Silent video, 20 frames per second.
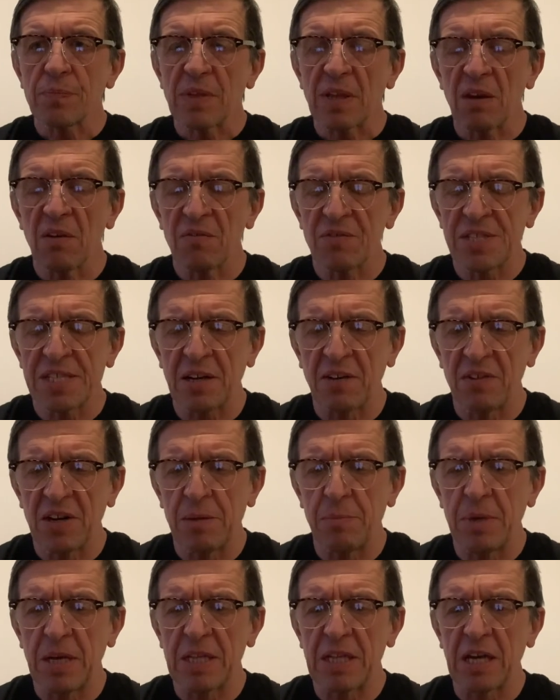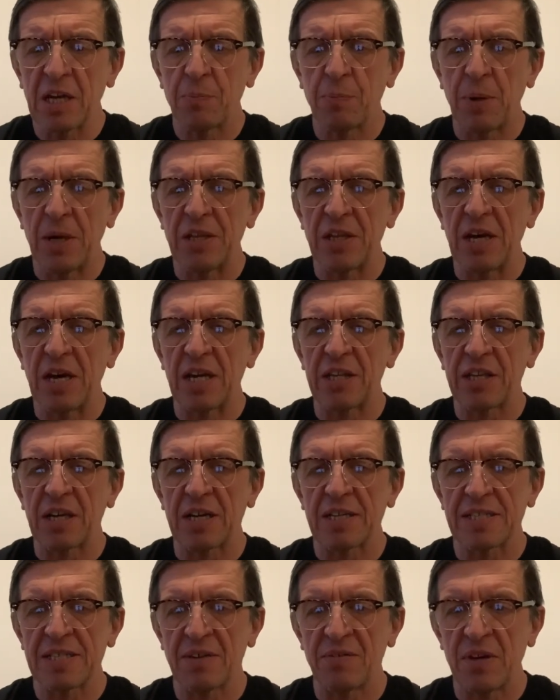в современных
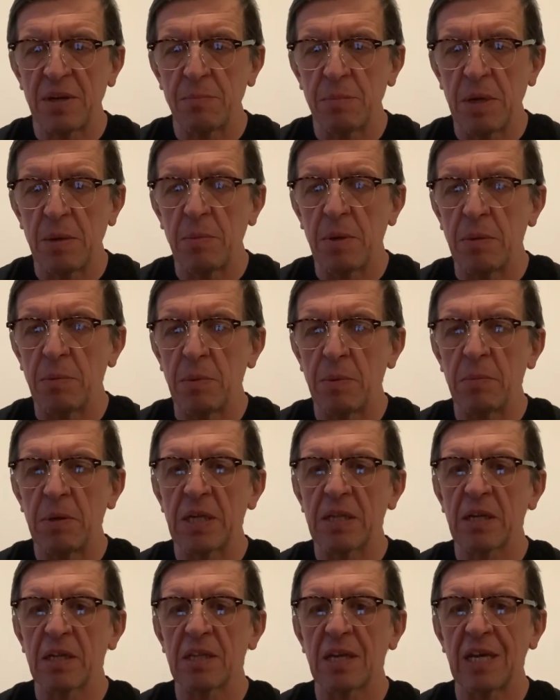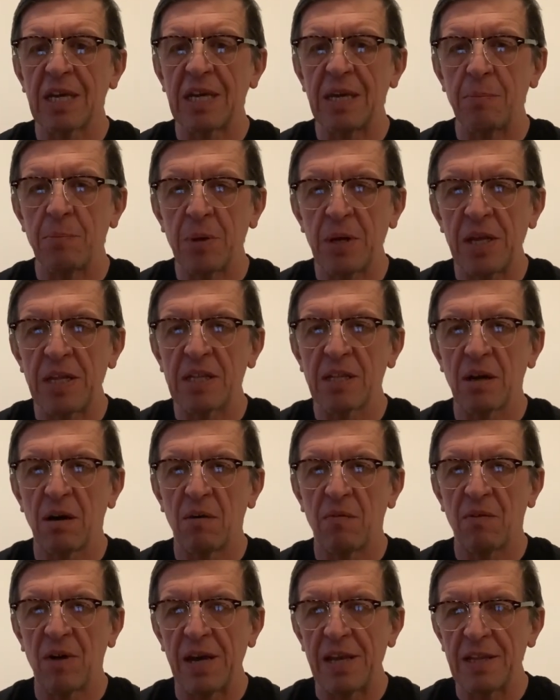понятиях, современными методами гибридная
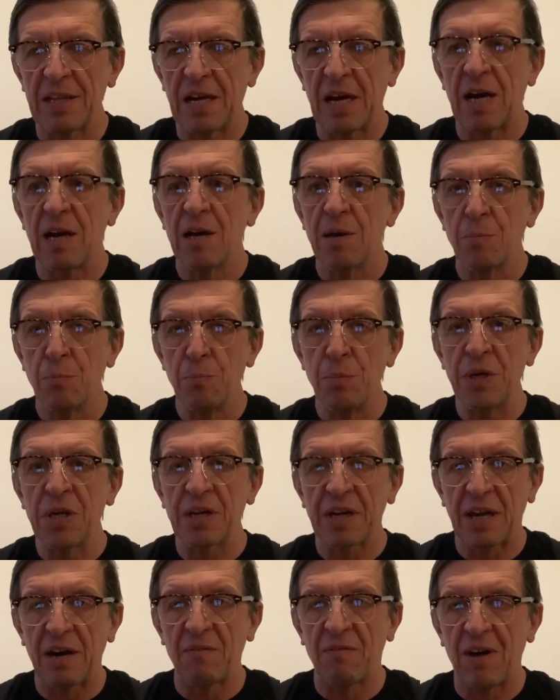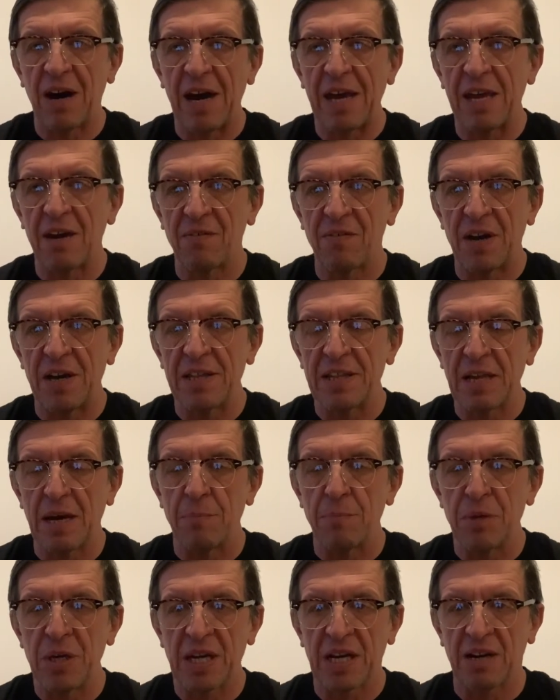война, мировая война
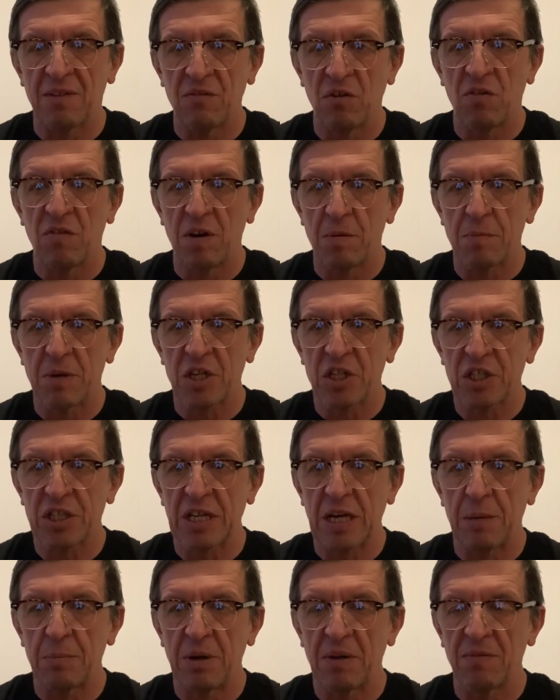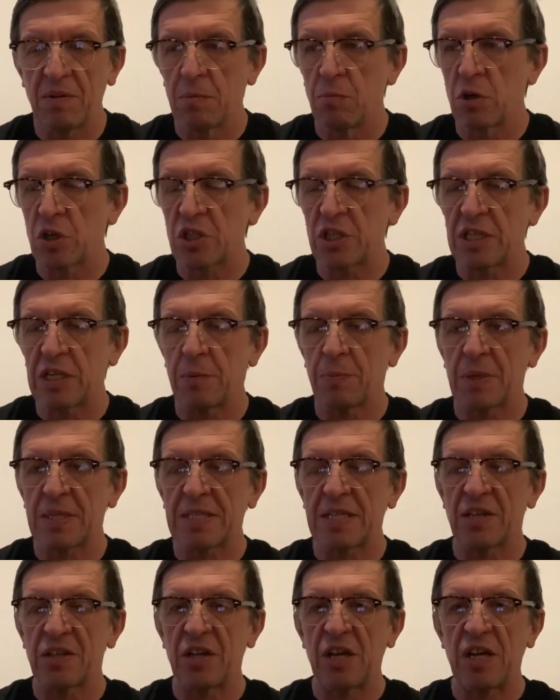мирового масштаба. Вы можете
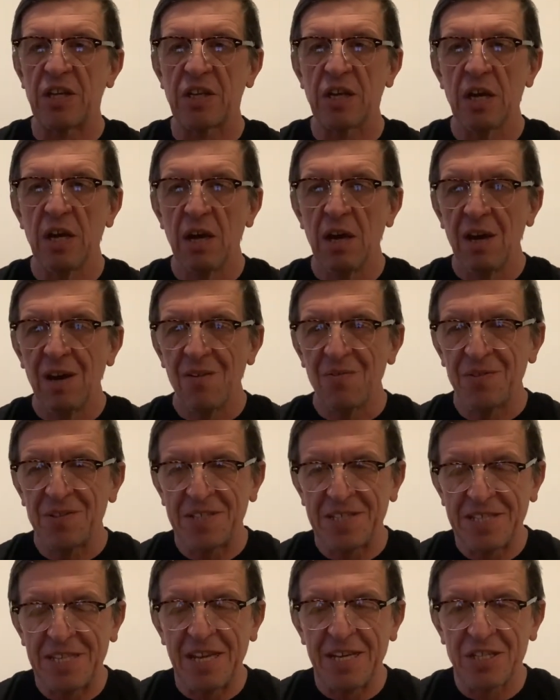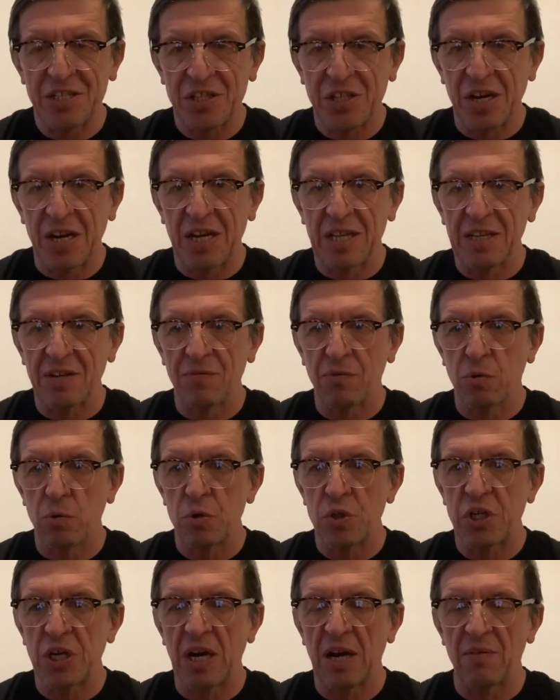посмотреть, все страны,
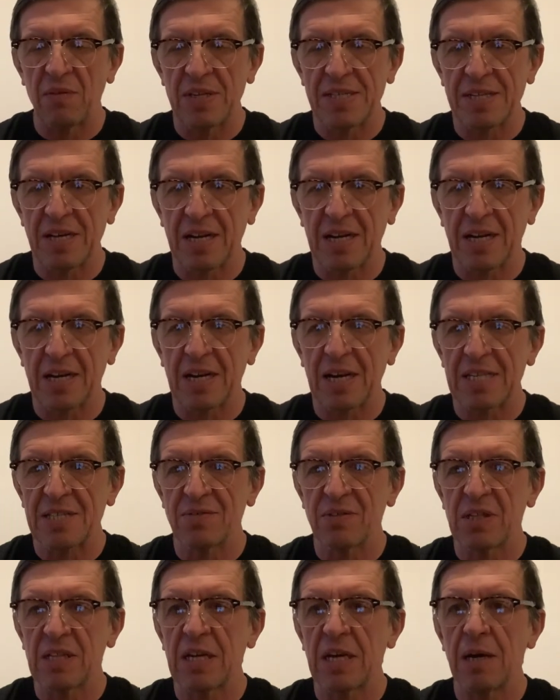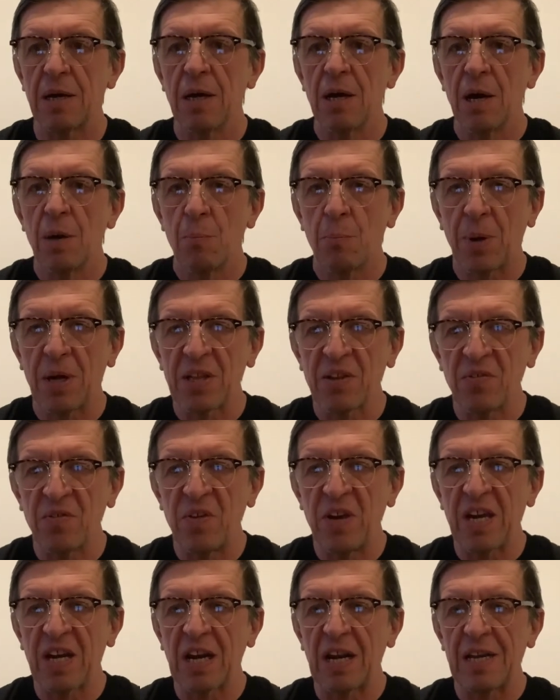включая высокоразвитые,
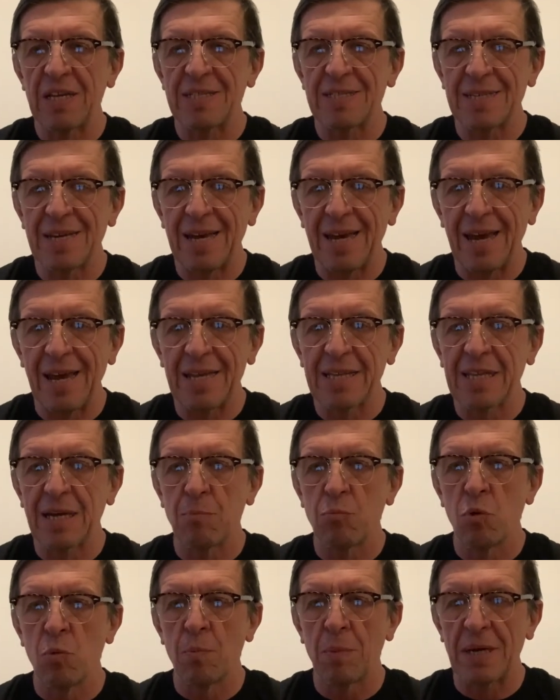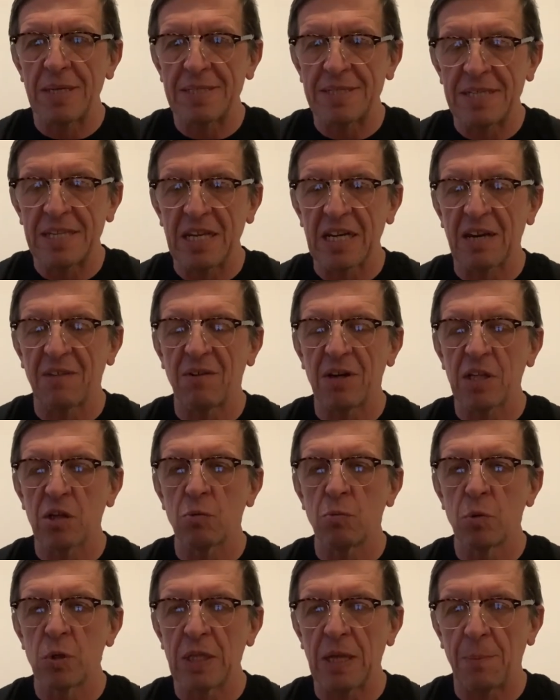подверглись этому
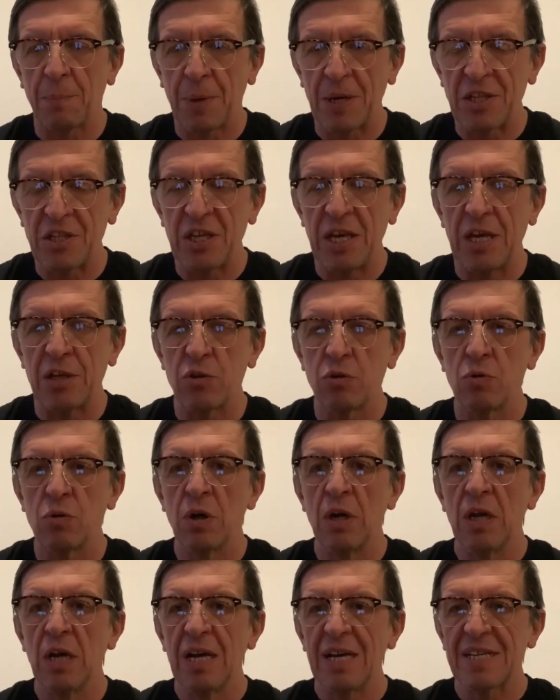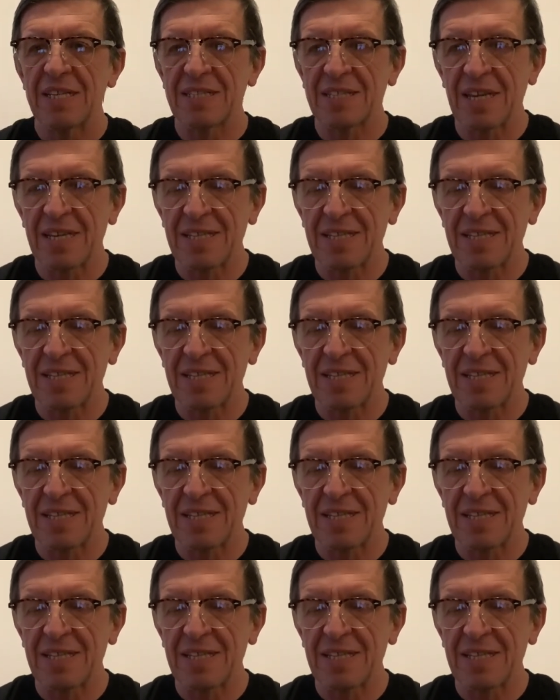массированному нападению со